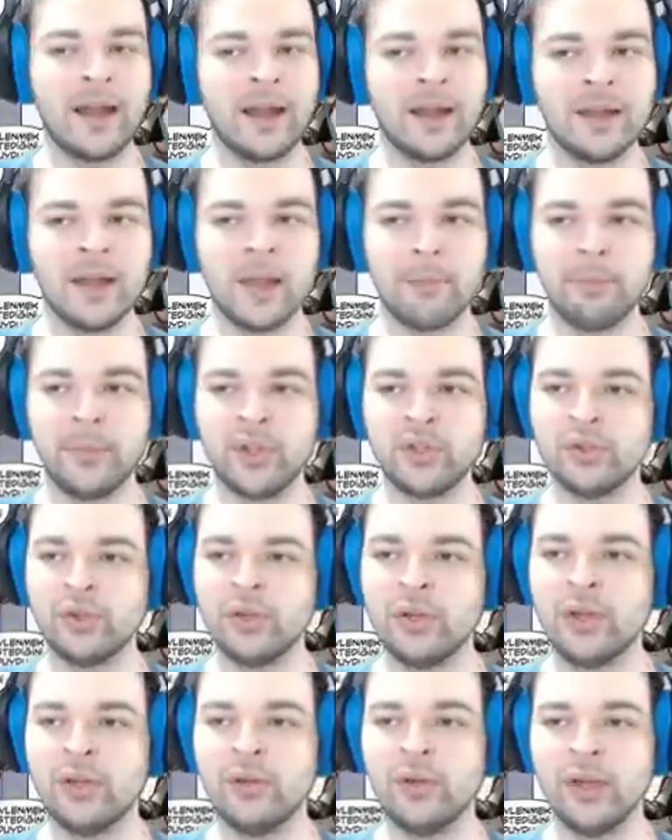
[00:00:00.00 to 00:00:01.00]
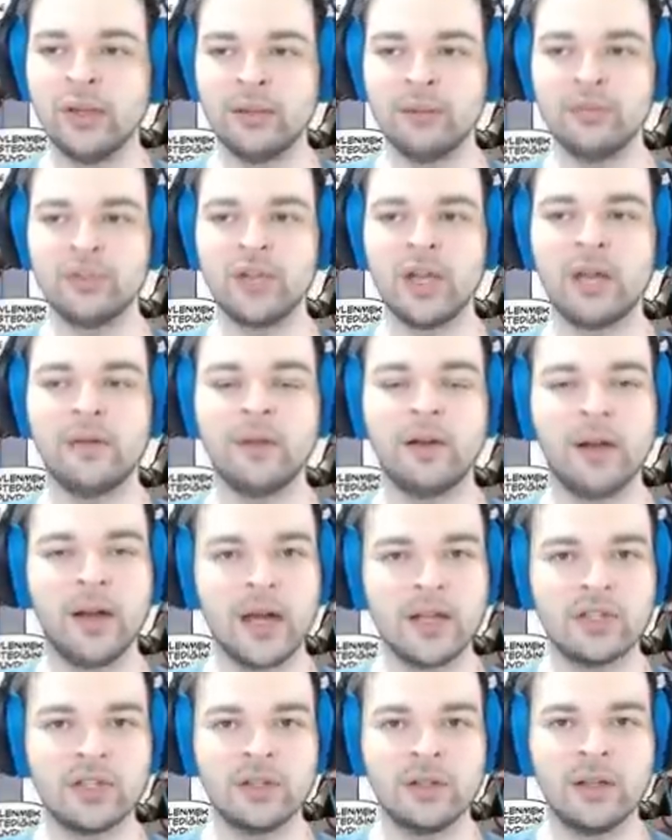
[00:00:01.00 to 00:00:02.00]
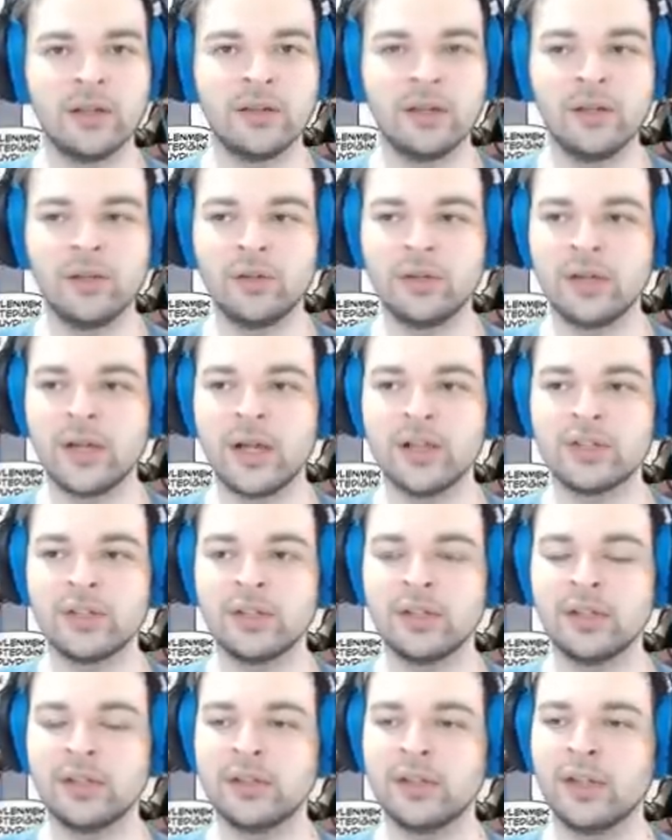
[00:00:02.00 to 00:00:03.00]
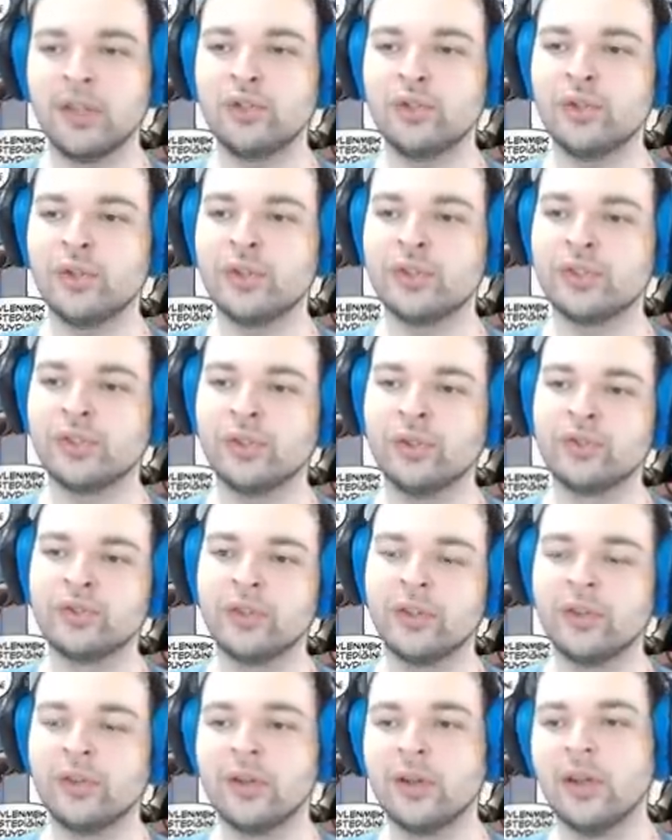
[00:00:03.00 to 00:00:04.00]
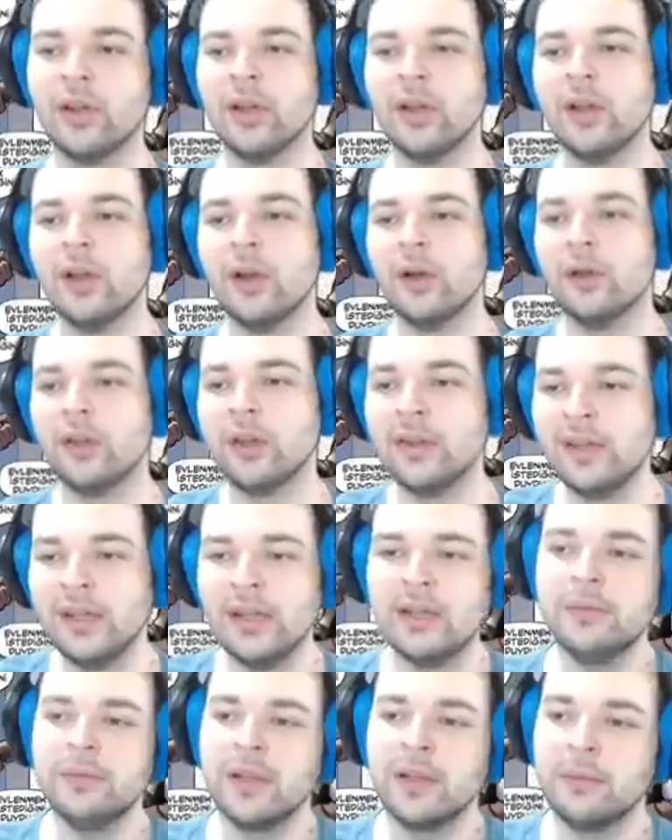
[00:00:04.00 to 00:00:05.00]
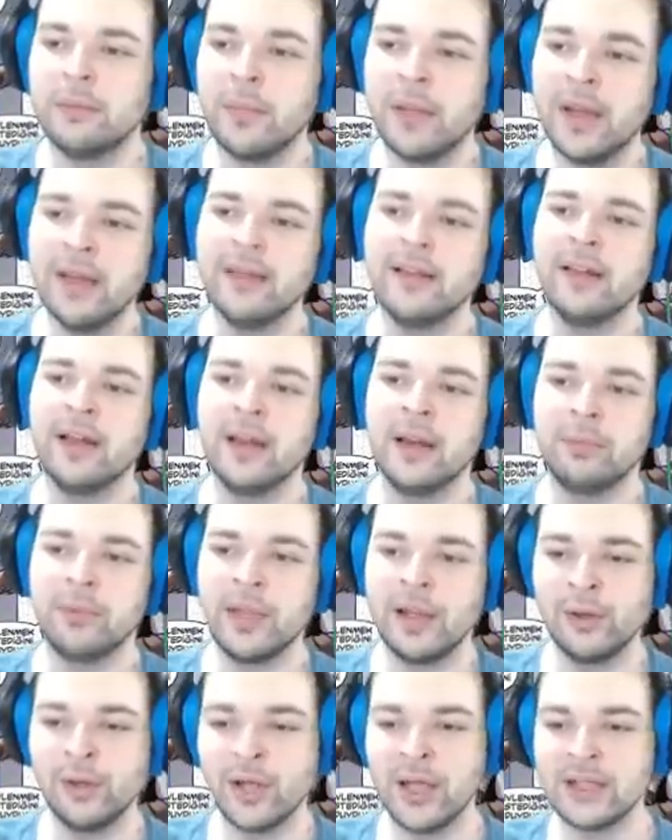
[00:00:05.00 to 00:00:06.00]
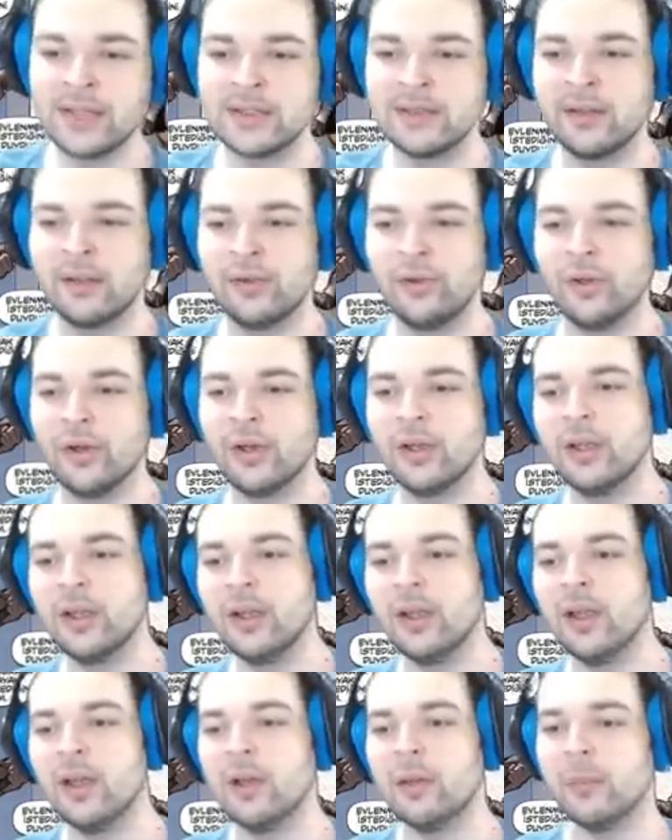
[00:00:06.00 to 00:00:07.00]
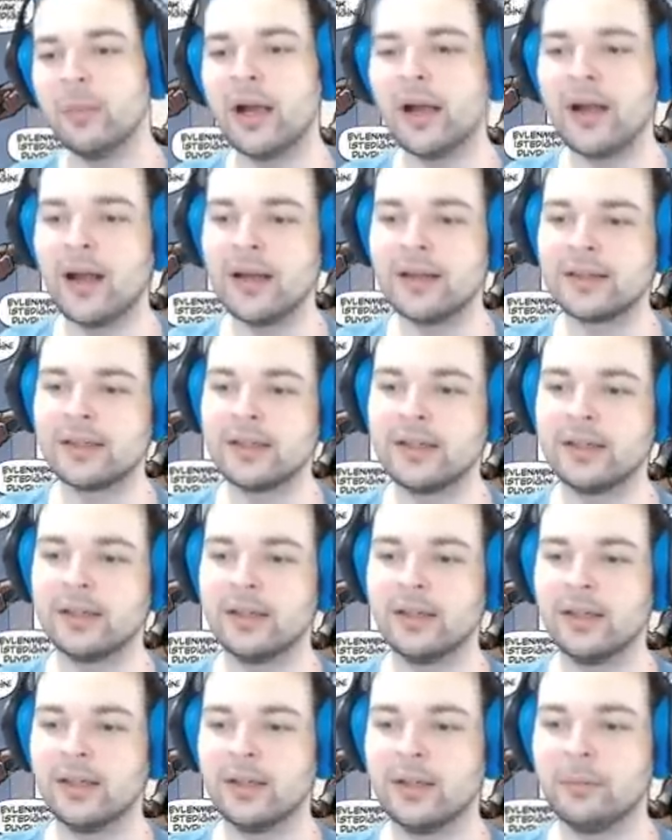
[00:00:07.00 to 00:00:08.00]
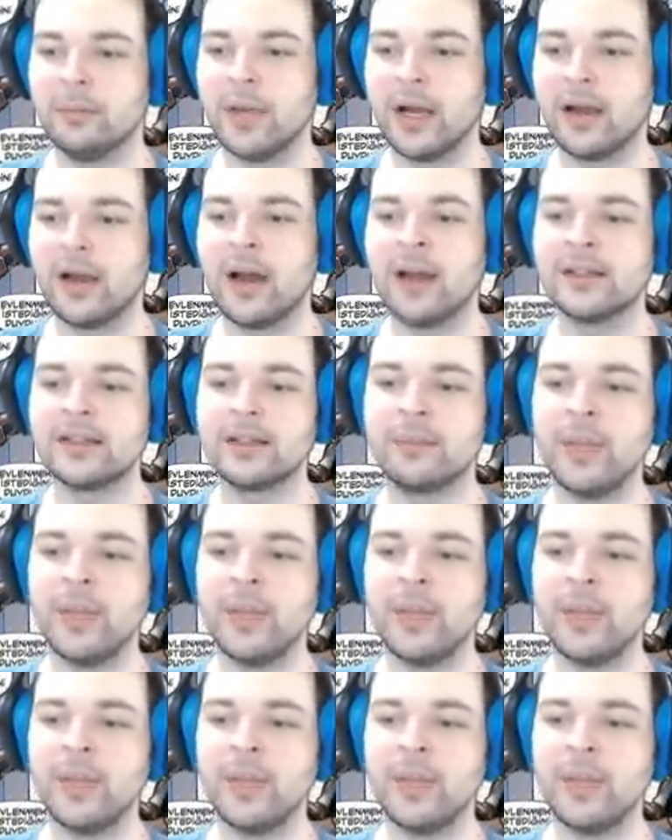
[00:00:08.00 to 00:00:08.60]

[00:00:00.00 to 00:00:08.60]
yapma şöyle diyor. Adım Jarvan kaç yılda tanı kaç yıldır tanışıyoruz sonuçta diyor. Da değil mi? Bana da garip geliyor aslında diyor. Bak artık Bak artık